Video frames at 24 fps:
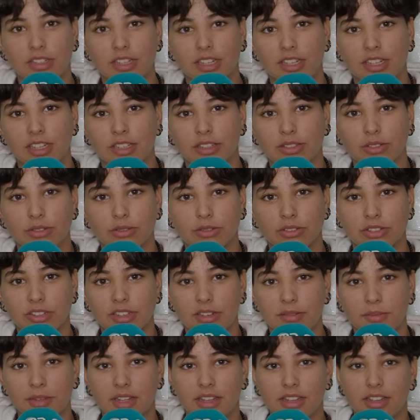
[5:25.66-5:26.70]

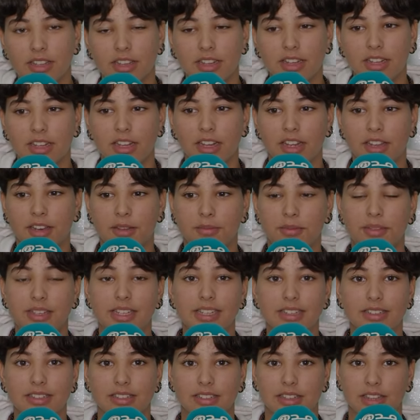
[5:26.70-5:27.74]
السوشيال ميديا انا
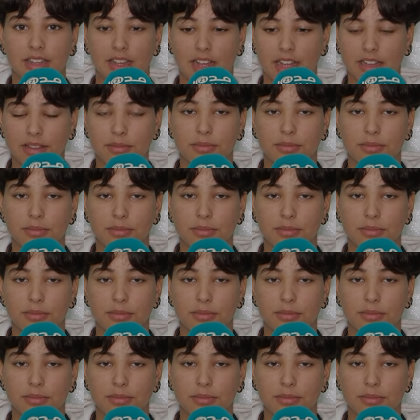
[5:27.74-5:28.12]
بديت عاد